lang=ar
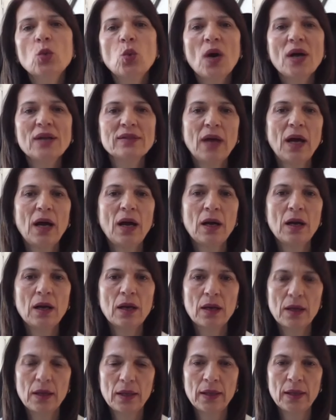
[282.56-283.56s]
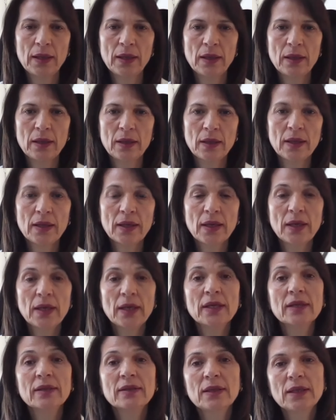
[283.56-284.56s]
وواضحه
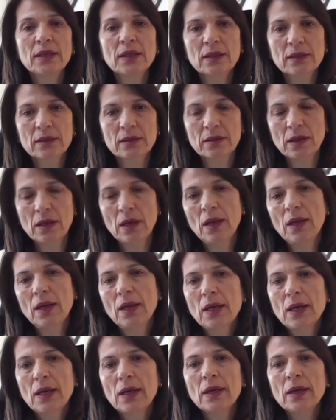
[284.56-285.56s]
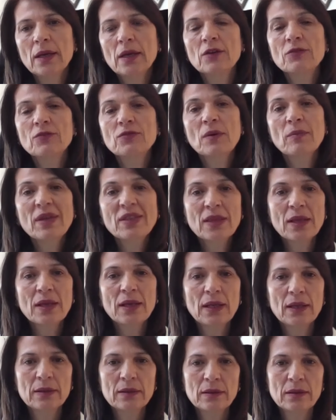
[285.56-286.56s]
كثير
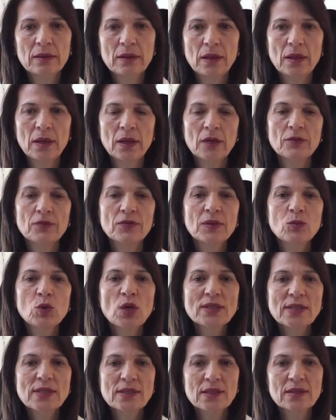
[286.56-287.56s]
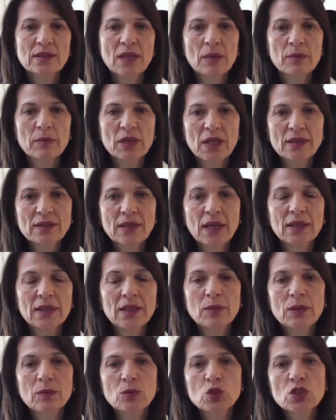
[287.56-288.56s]
فمثلا في مؤسسة تامر
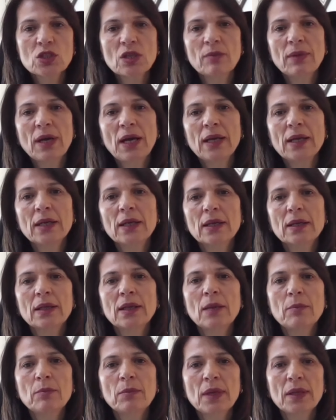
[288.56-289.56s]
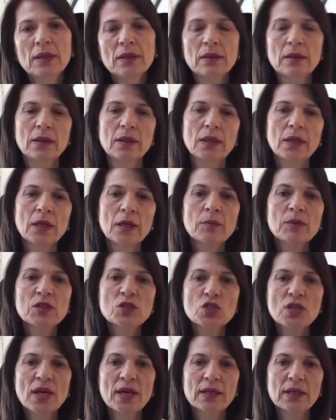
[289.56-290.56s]
للتعليم المجتمعي لما
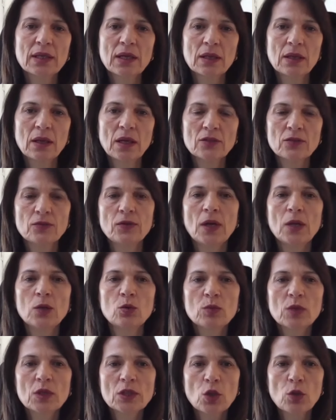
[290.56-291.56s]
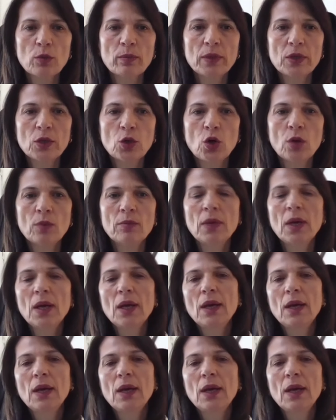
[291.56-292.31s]
بنشارك الأطفال وبنطلب منهم